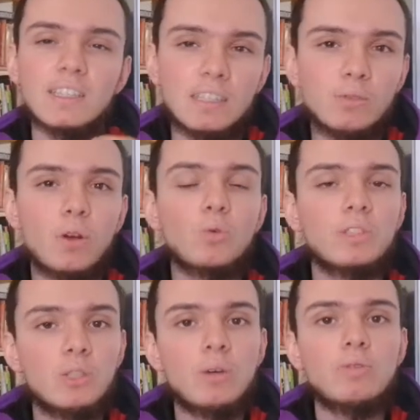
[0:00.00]
qui veulent
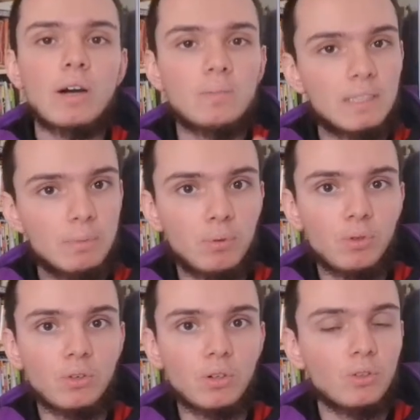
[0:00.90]
continuer à avoir un petit peu
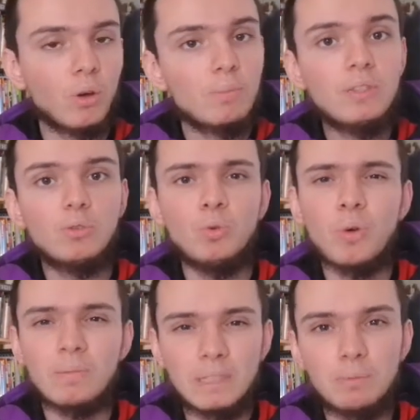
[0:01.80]
d'ambition,
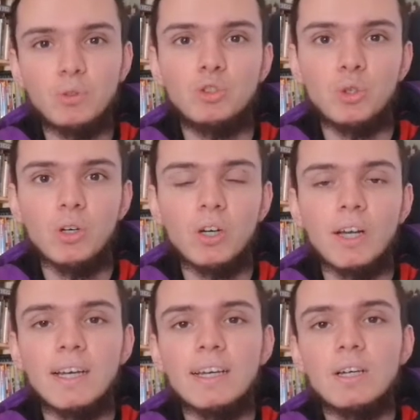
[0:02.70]
un petit peu de jeu,
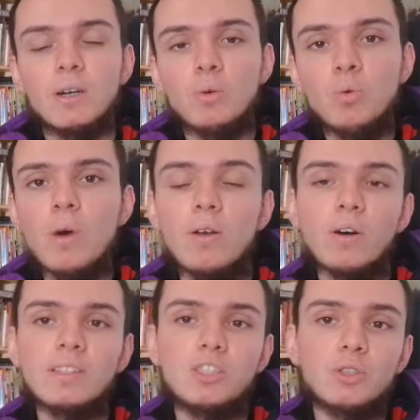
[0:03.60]
ou
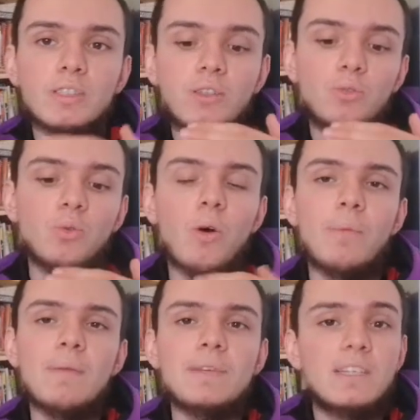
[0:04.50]
alors des gens qui sont en
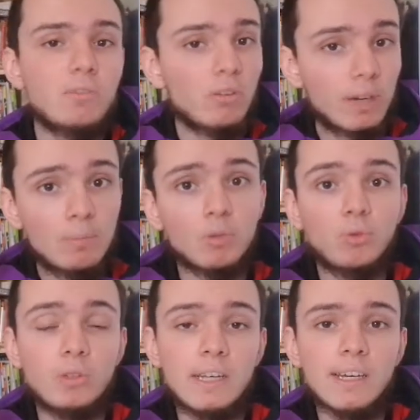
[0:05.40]
bas mais qui veulent vraiment se
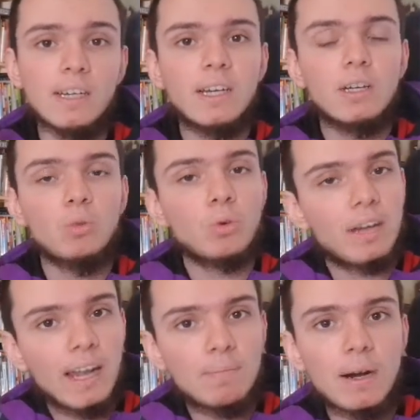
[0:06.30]
donner. Donc
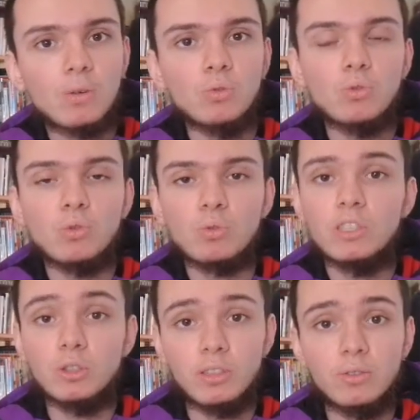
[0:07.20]
là, par contre, ce sont des
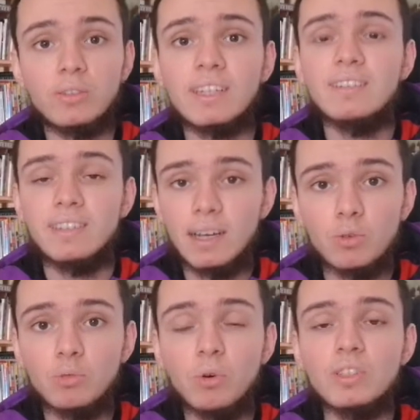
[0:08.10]
gens qui s'entraînent
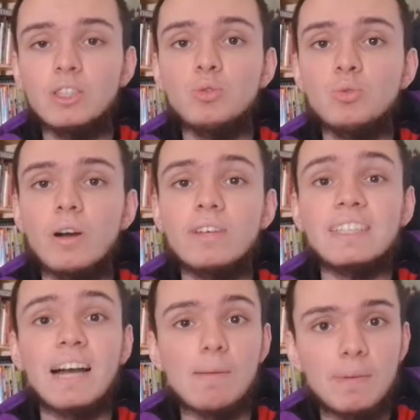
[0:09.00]
sérieusement, qui jouent avec
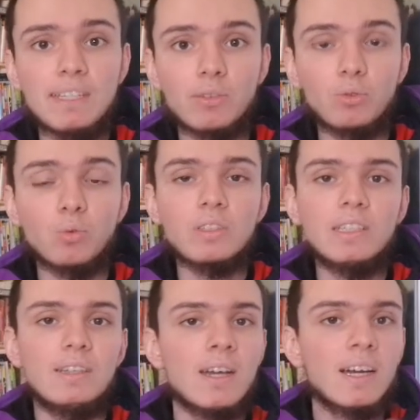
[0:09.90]
application,
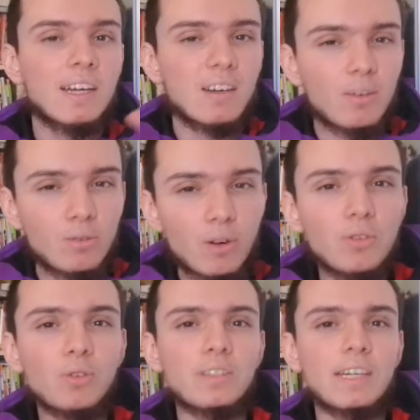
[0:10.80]
qui veulent
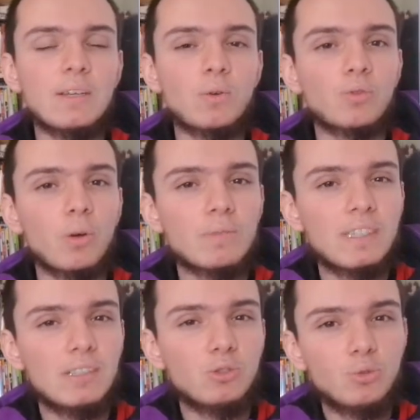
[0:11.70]
s'entraîner ensemble,
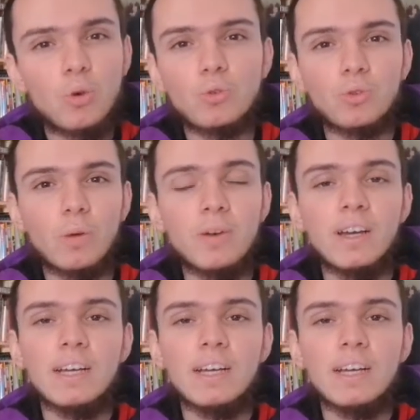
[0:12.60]
qui jouent ensemble